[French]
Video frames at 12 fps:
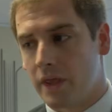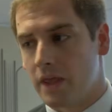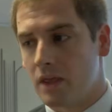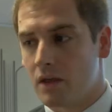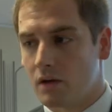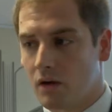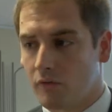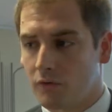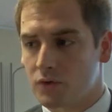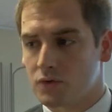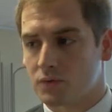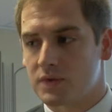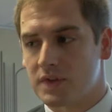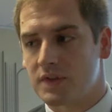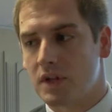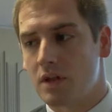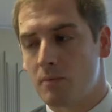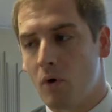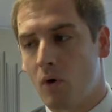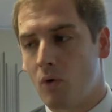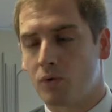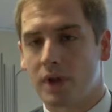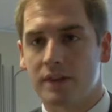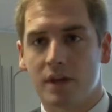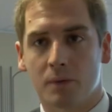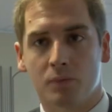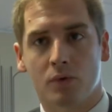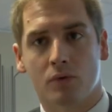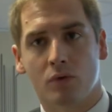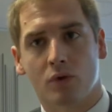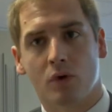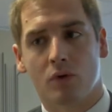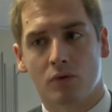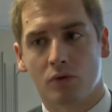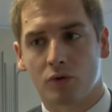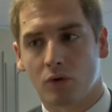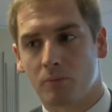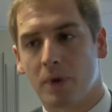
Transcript: Et en fonction de ces éléments, on adapte notre, notre